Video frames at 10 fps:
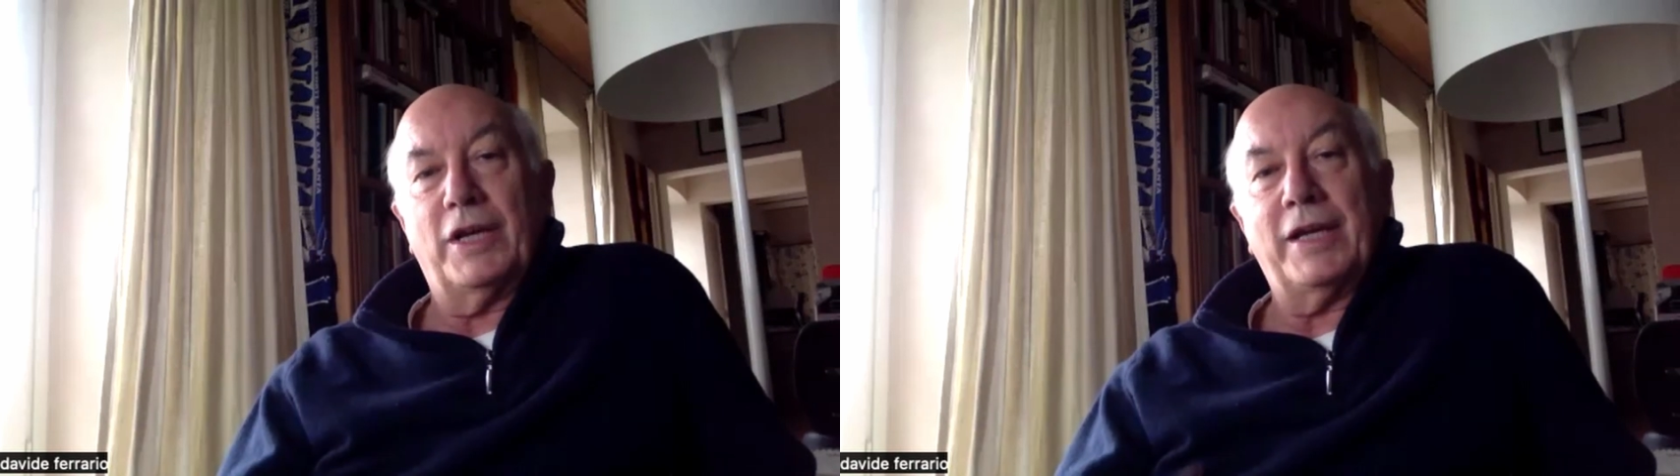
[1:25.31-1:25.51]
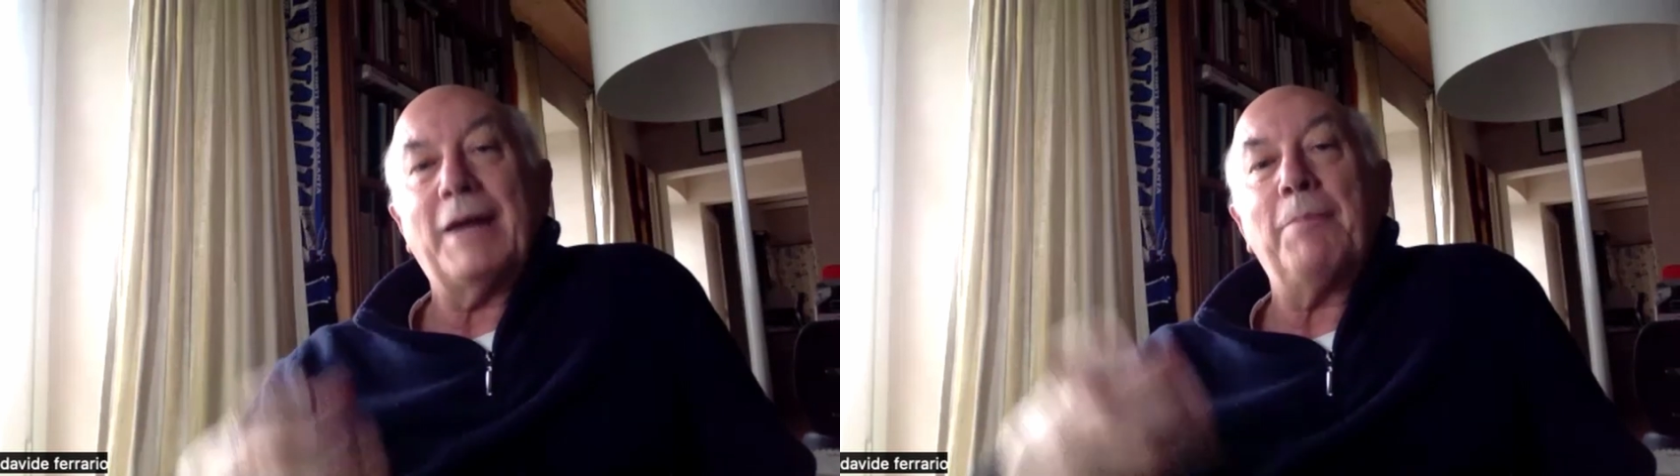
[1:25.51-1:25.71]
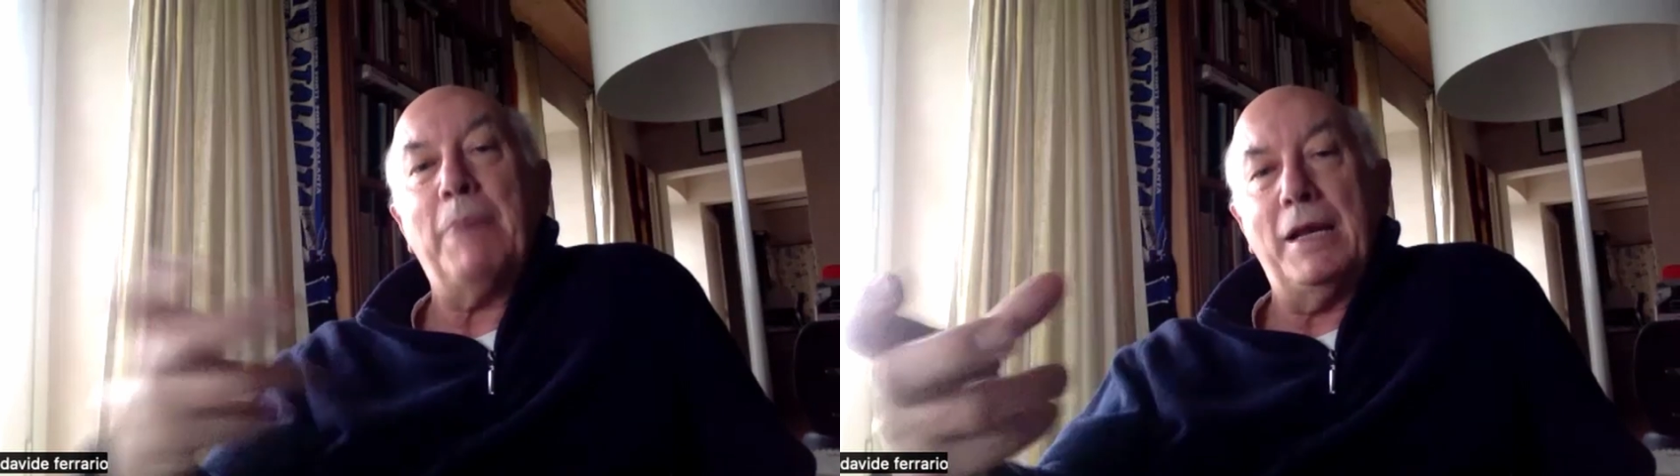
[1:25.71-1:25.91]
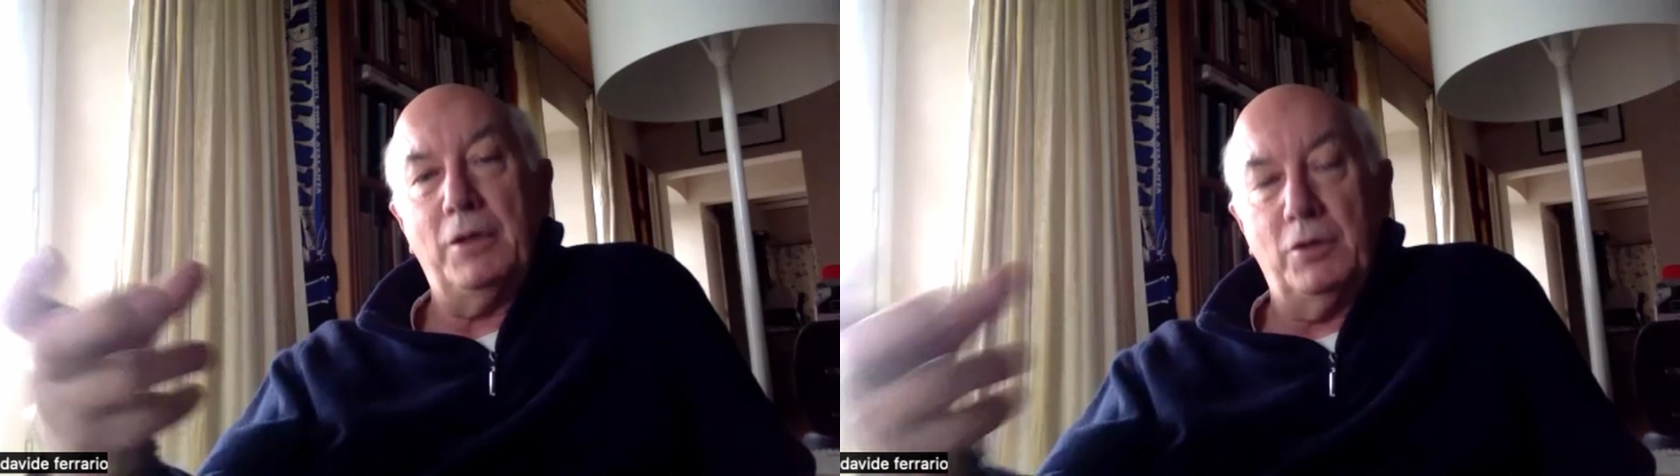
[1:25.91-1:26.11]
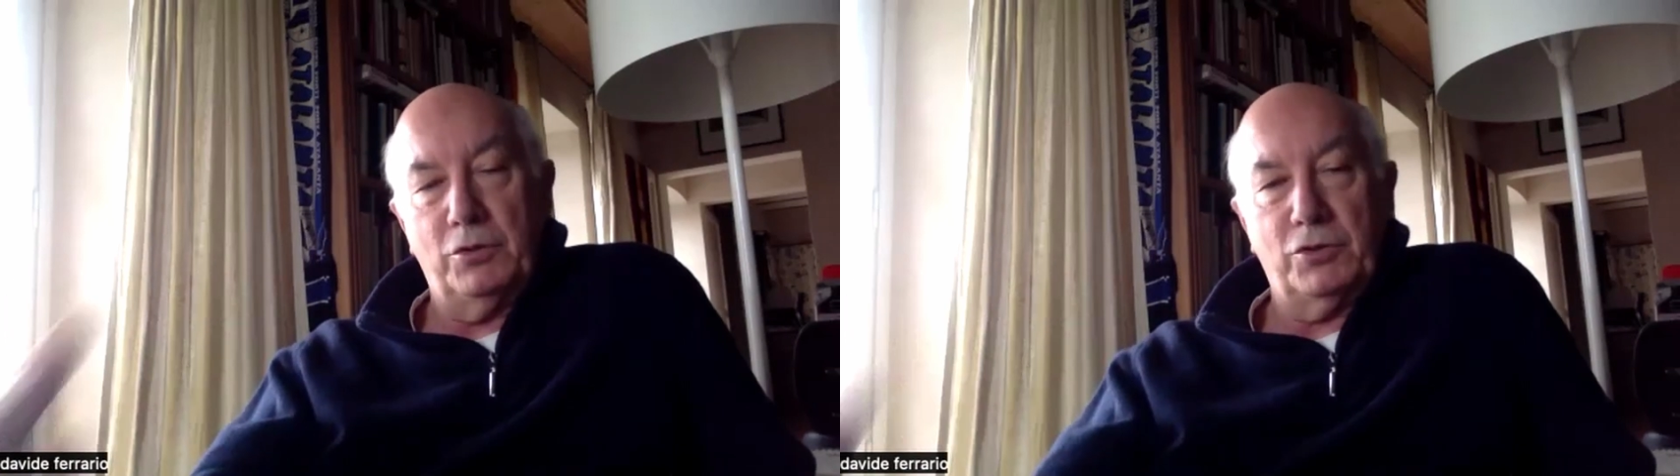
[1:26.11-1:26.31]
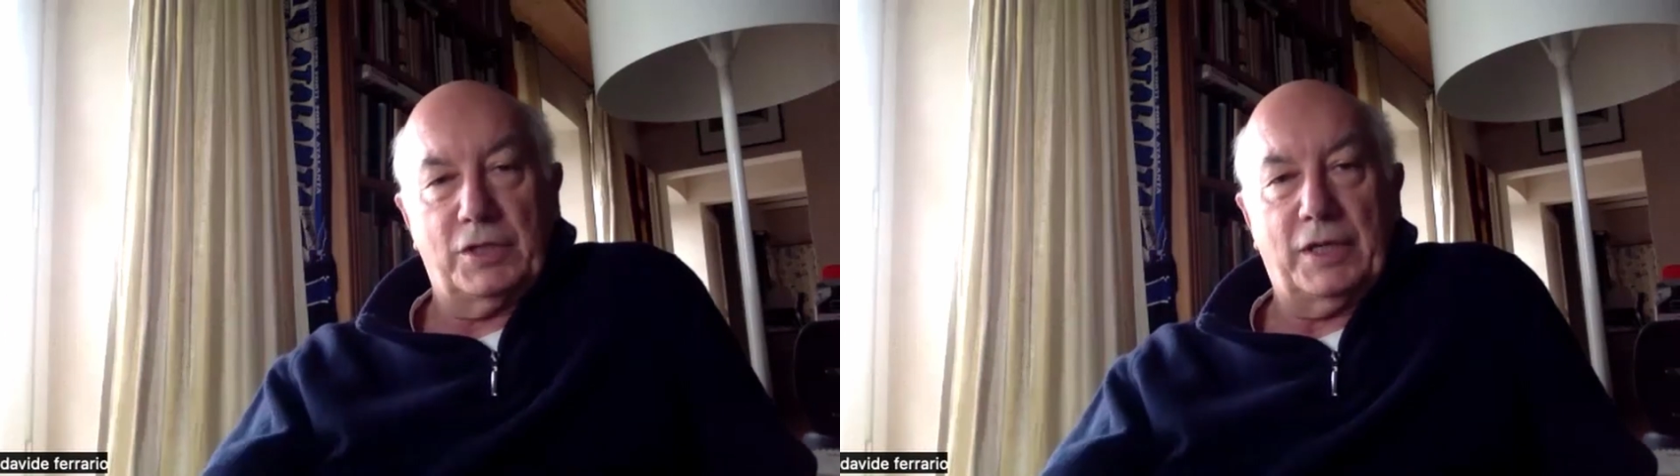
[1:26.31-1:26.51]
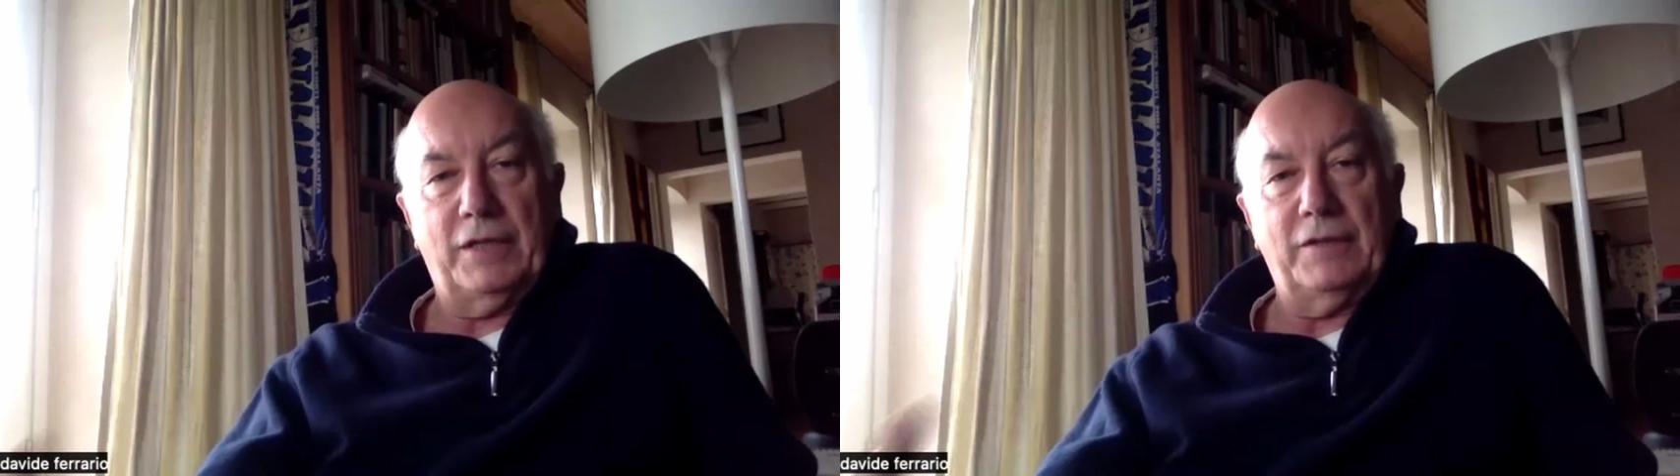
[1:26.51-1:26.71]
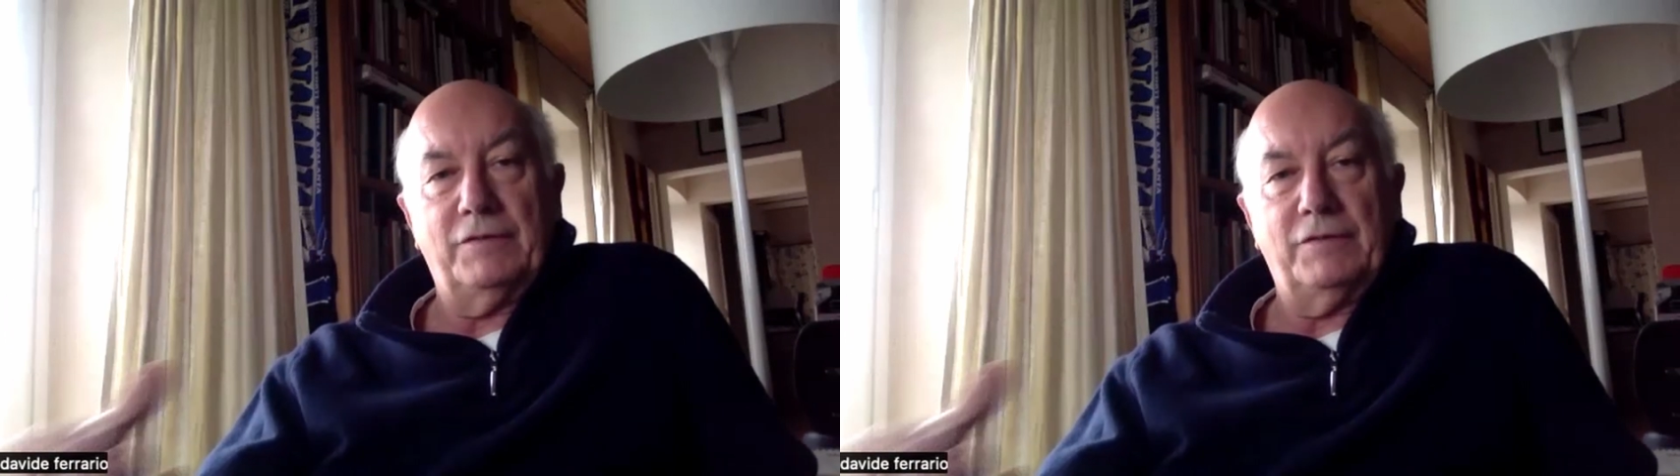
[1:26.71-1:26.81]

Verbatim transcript: Era bello in sé